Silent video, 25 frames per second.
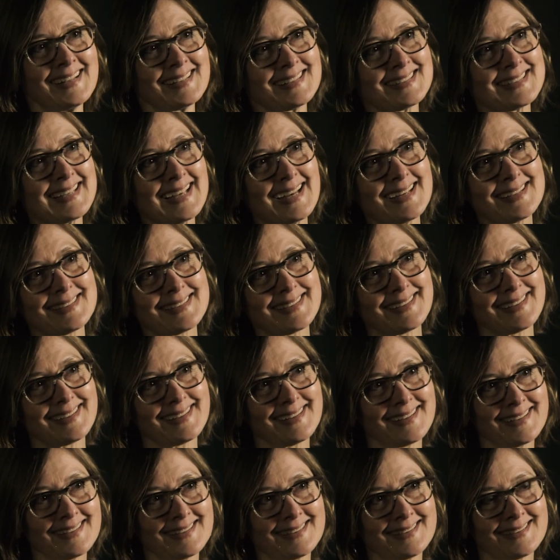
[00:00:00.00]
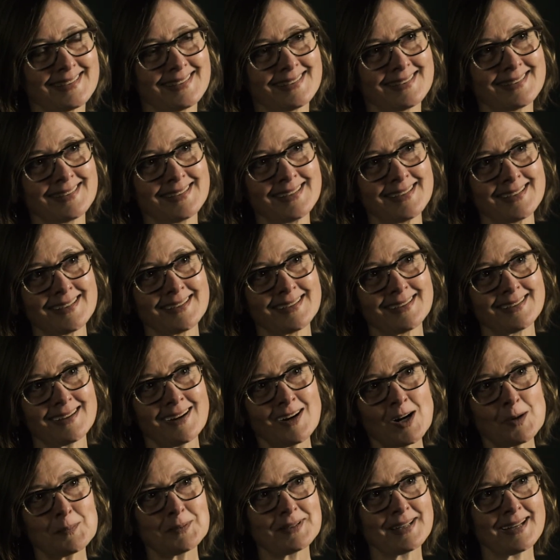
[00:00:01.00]
Das heißt, die
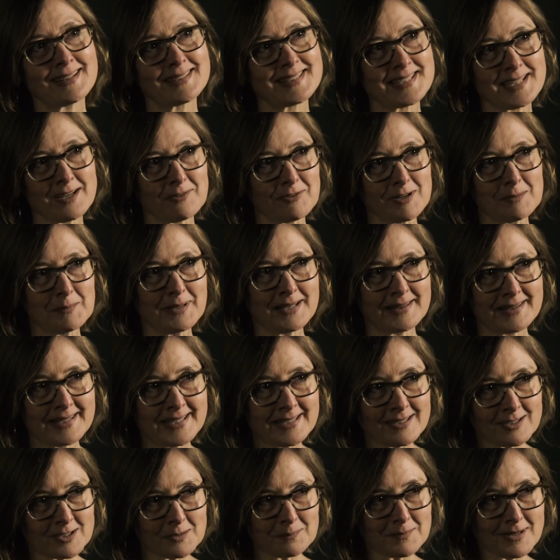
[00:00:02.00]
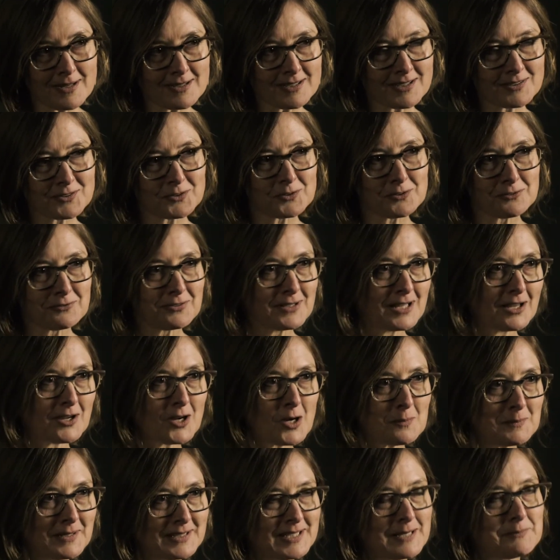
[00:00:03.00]
Arbeit hat sehr viel mit dir gemacht oder vielleicht
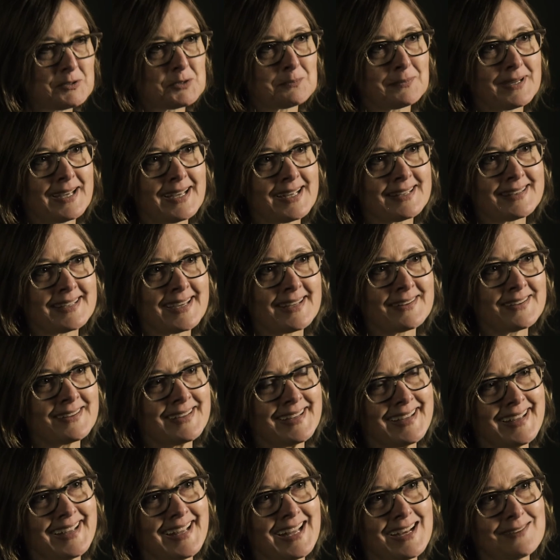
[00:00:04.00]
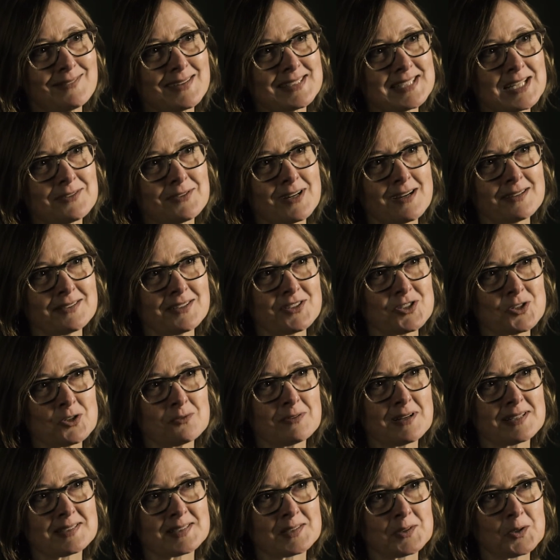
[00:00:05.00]
auch mit dem Sprechtrainer. Was erwartest du,
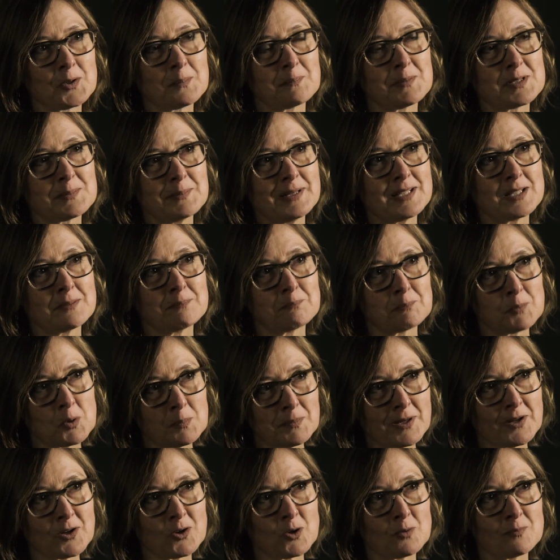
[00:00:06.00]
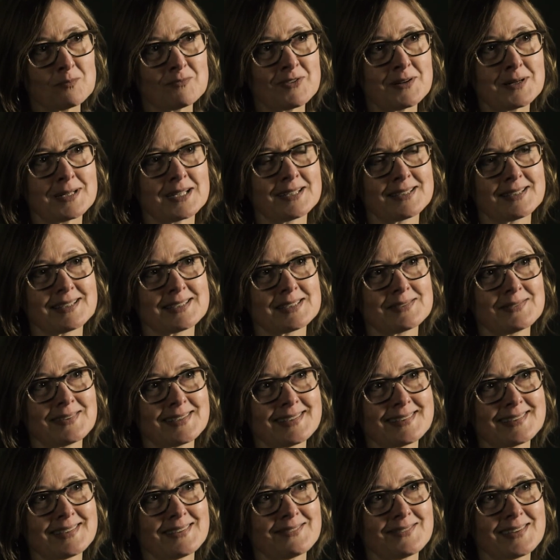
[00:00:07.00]
was so etwas mit dem Publikum macht? Also
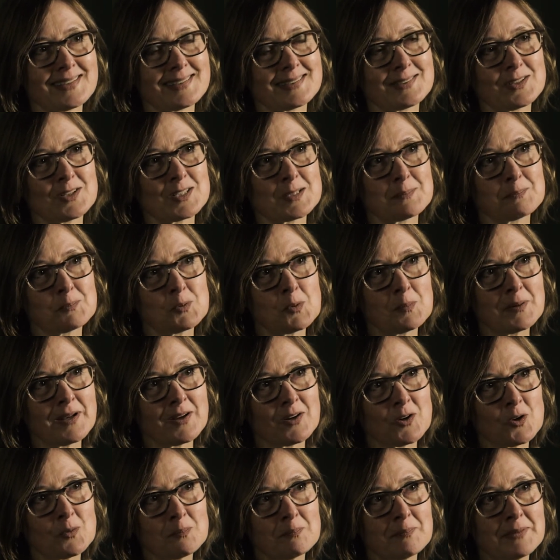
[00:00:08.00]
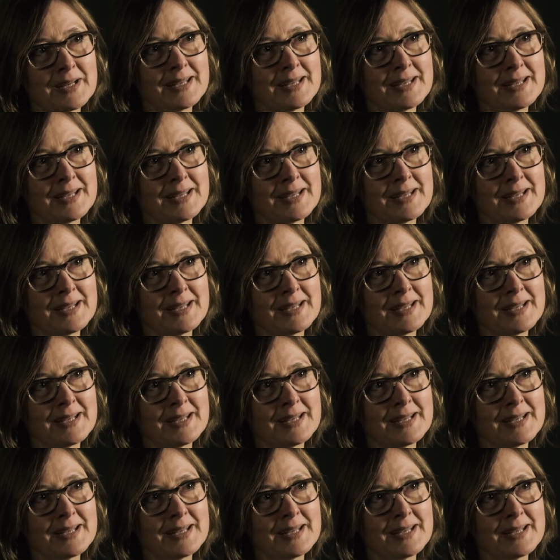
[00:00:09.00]
was, was soll das Publikum